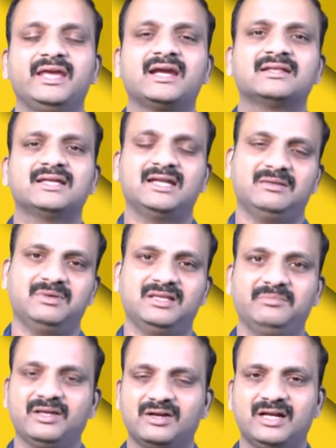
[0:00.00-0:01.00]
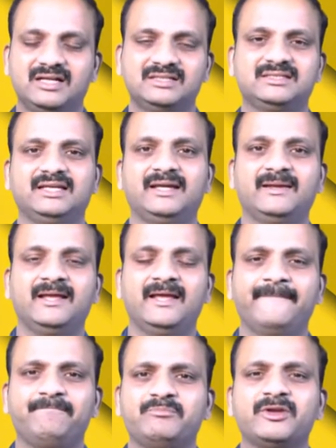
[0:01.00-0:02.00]
ఏకతాటి మీద మీరు నడిస్తే
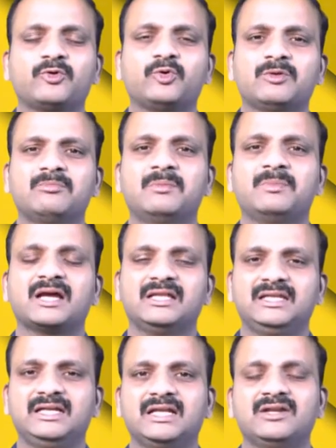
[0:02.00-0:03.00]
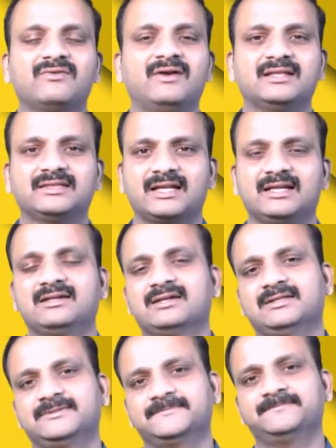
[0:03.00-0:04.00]
మీ కుటుంబం కదిలియటానికి వాడి తరం
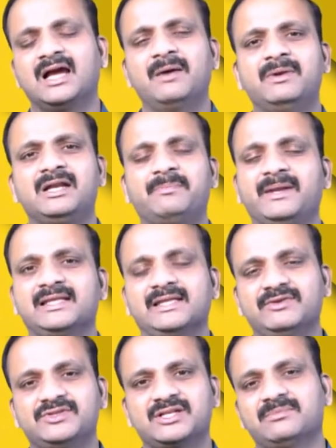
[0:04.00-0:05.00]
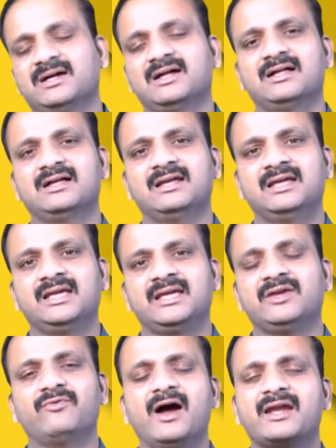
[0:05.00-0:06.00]
కాదు కాబట్టి ప్రియ దయోజనమా
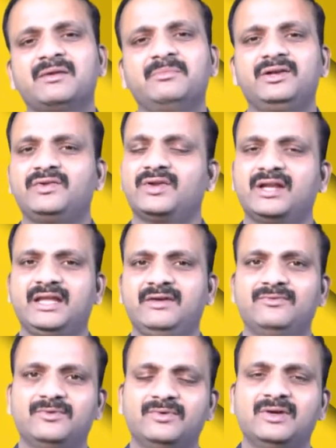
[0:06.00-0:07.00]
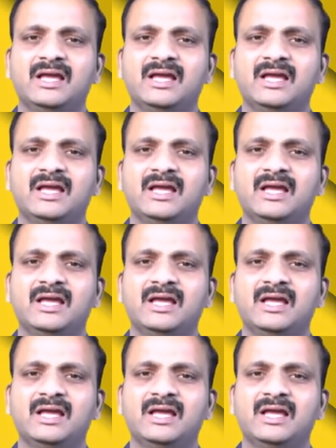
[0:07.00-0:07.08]
ఈ వాక్యం వింటున్న నీవు